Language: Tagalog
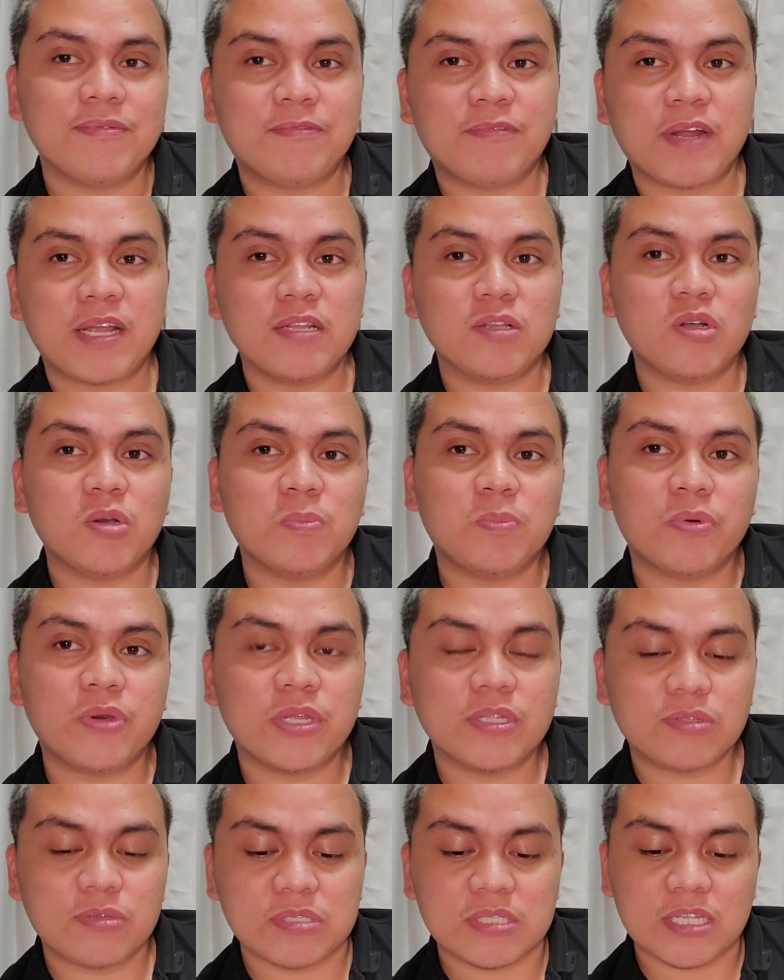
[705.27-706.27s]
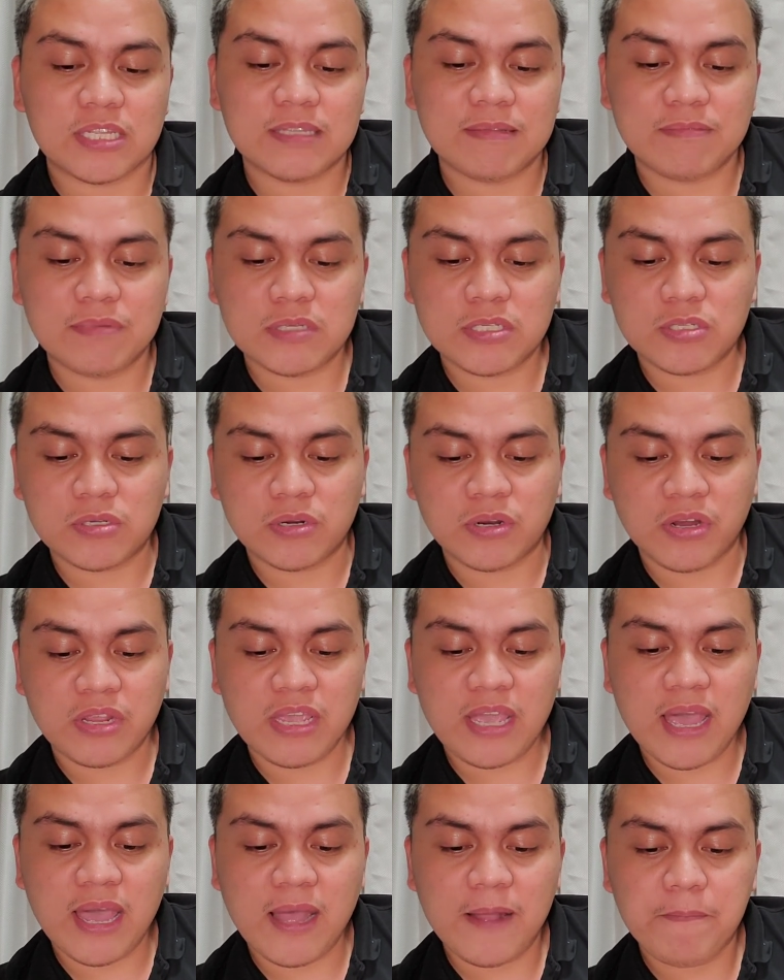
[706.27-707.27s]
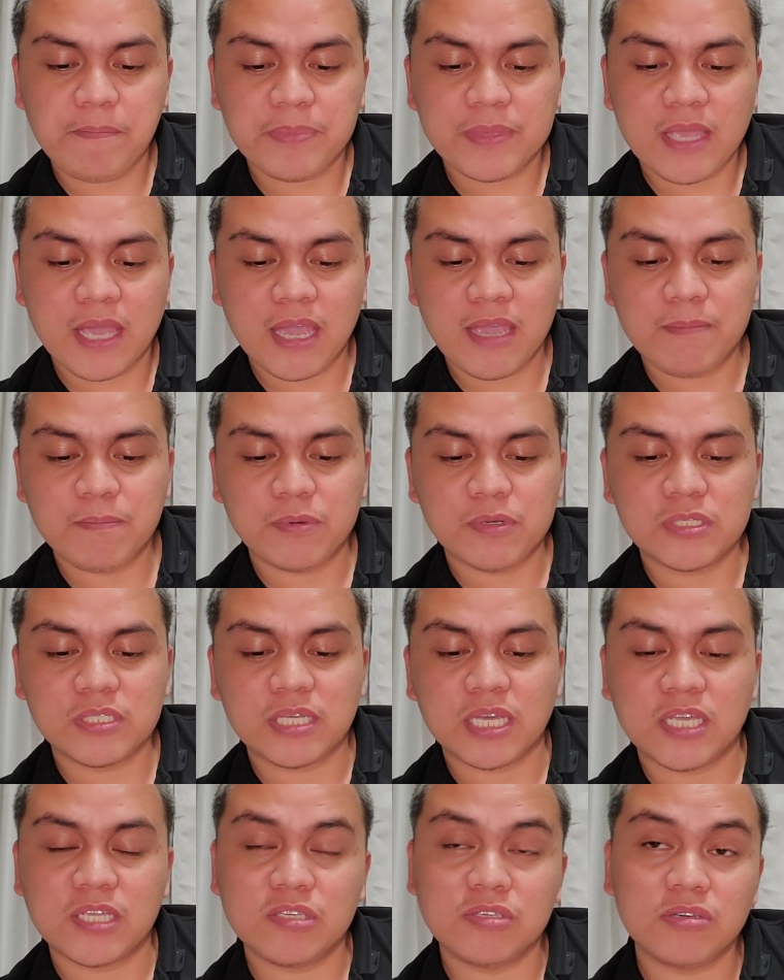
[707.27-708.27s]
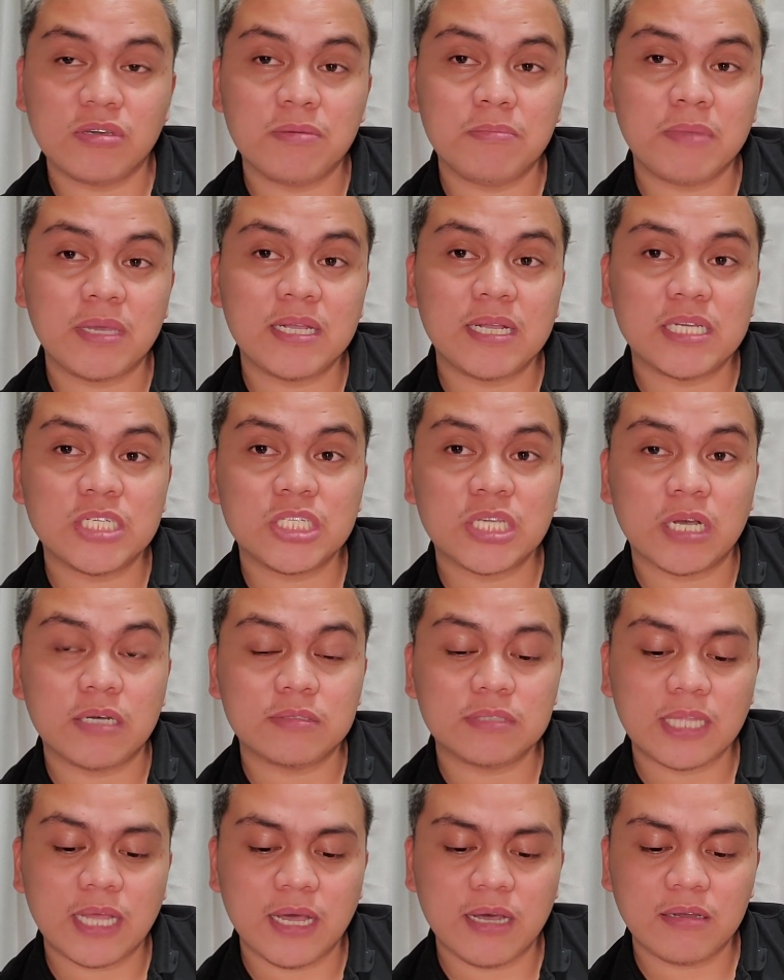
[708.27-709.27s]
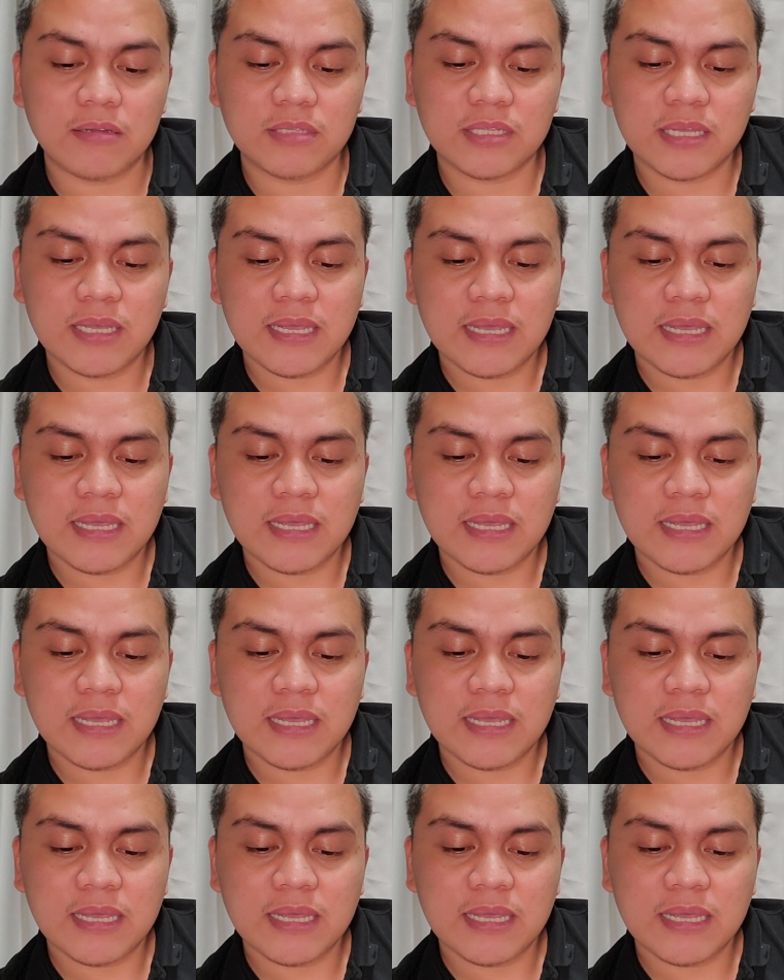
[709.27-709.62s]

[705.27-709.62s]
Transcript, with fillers: Friend ko po ito sa Divisoria. Hi po sa inyo, mega shout out.